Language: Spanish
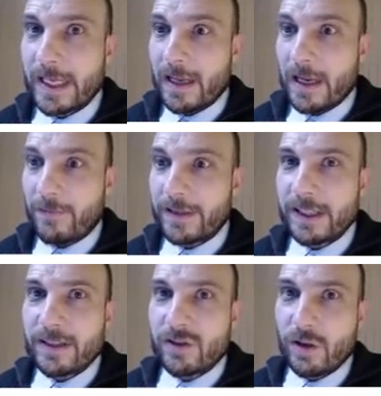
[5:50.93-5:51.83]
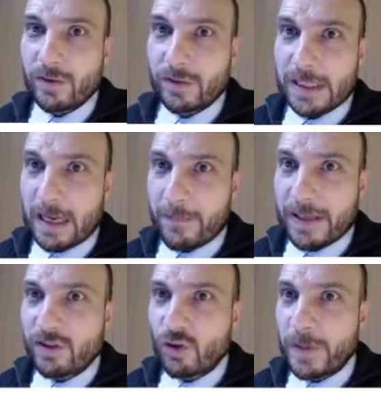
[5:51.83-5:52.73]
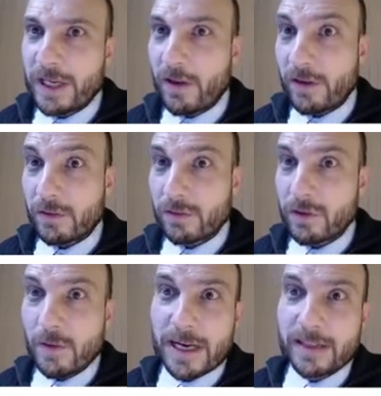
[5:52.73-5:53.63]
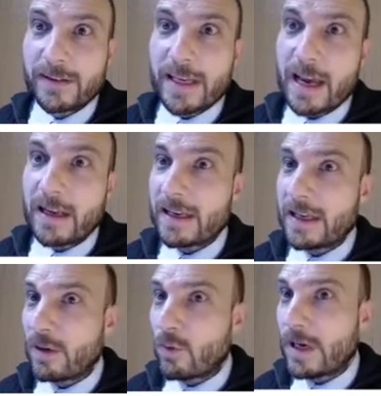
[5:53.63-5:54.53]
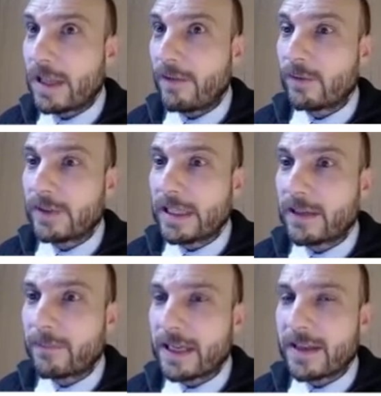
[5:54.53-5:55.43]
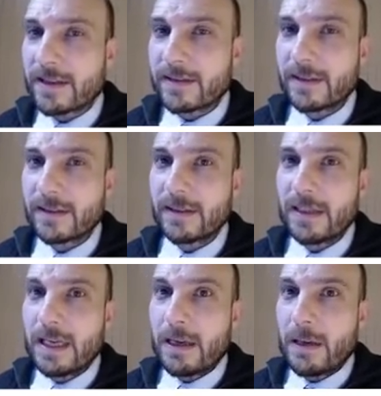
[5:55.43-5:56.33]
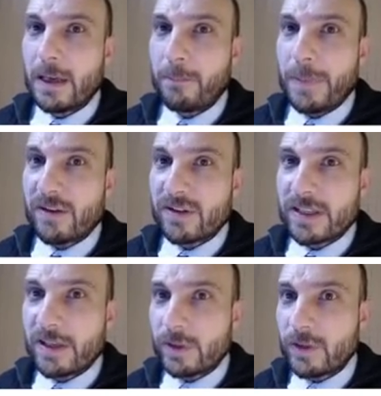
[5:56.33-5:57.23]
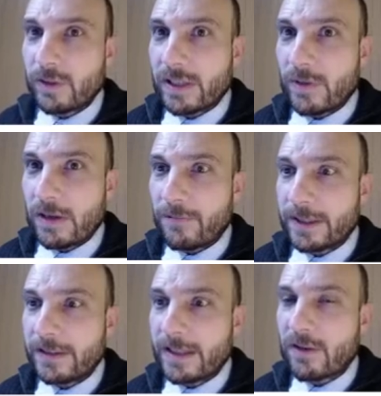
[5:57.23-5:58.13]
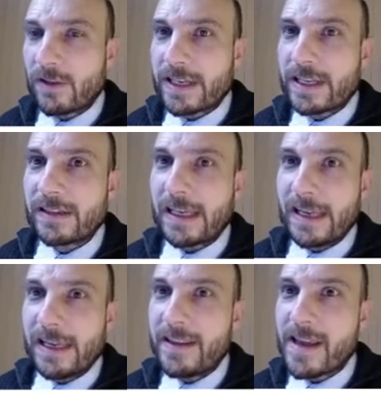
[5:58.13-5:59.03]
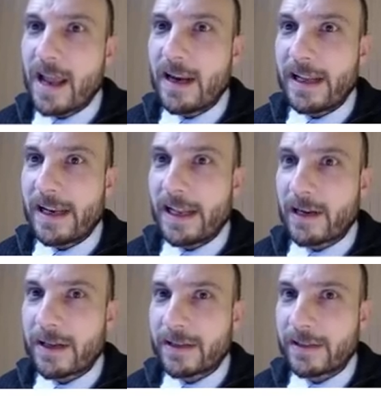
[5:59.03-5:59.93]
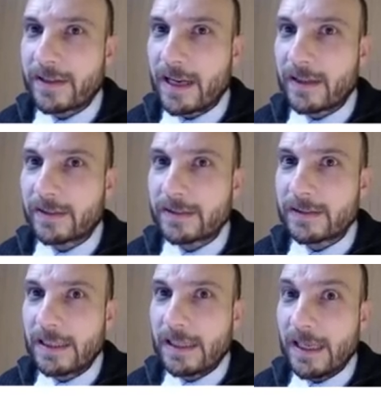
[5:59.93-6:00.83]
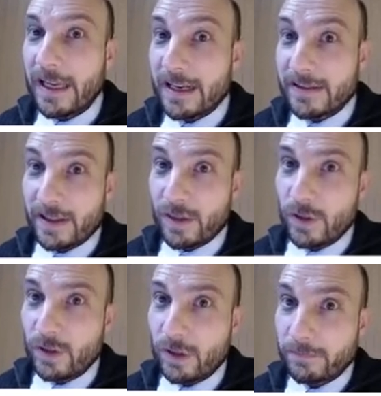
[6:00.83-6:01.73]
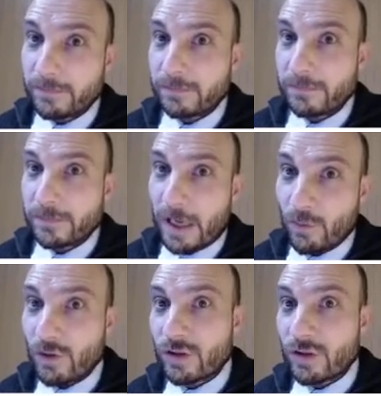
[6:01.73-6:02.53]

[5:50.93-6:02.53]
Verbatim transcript: La fuente de tensión en la parte superior no plantea ninguna dificultad en mallas, pero este circuito tiene una fuente de corriente ideal en la rama central. En este circuito, algunos de